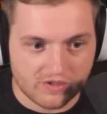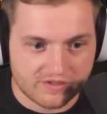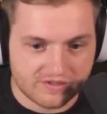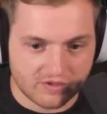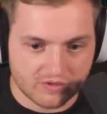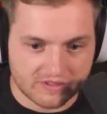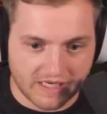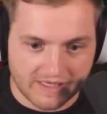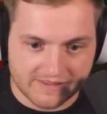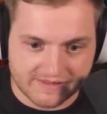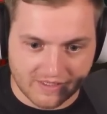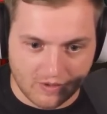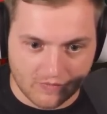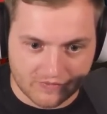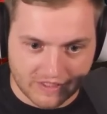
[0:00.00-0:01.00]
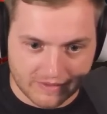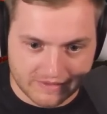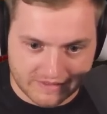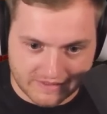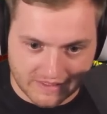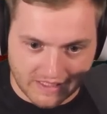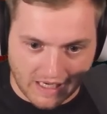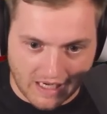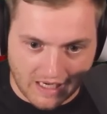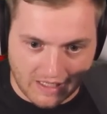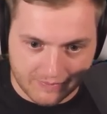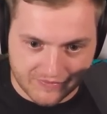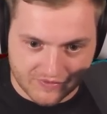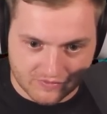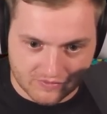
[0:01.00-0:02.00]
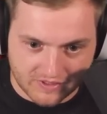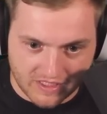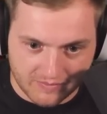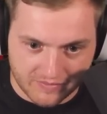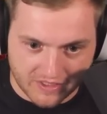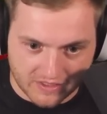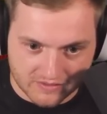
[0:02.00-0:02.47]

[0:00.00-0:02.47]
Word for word: tollste und geilste Aufgabe, die ich dir absolut geben